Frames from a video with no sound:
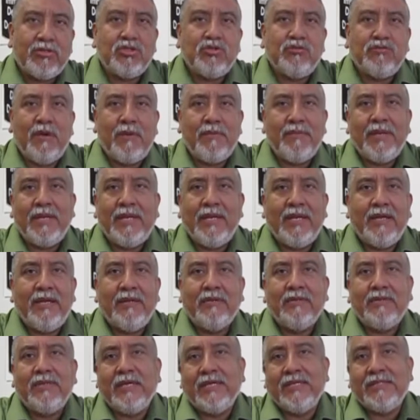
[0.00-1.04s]
a su familia,
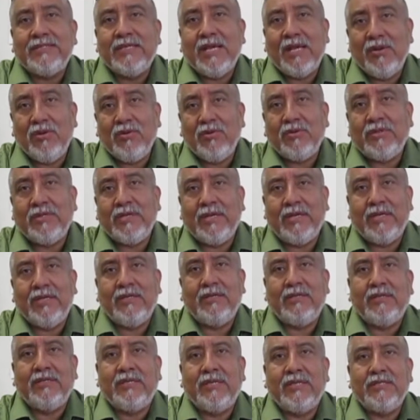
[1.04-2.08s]
que es algo
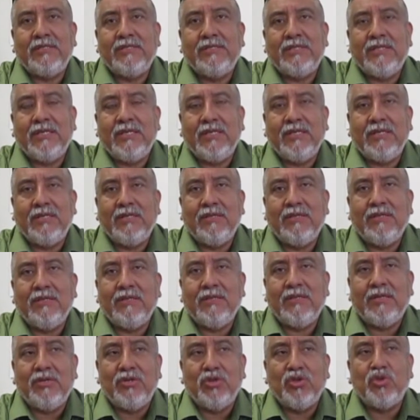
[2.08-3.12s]
que, este,
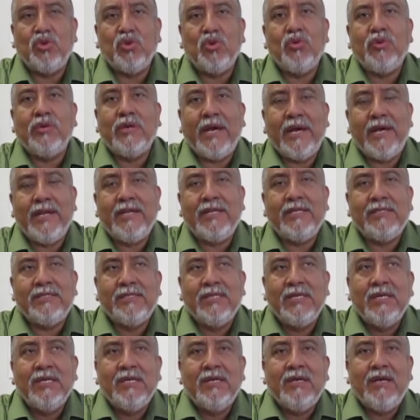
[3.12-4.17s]
en otros
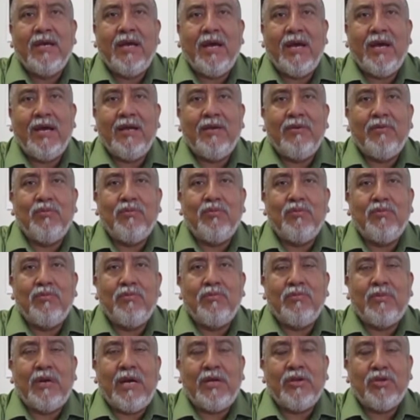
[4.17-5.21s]
lugares ah,
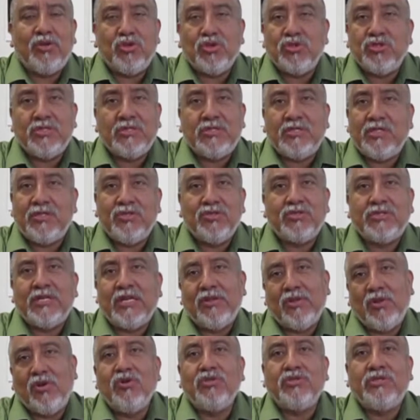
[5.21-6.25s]
hay otros distritos que
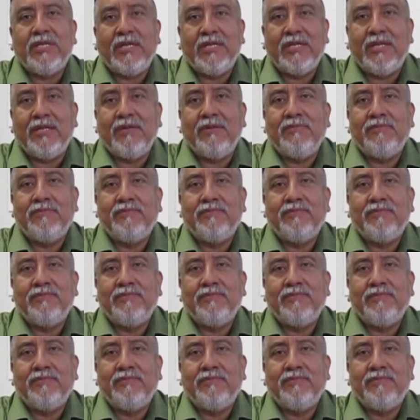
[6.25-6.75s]
no los tienen.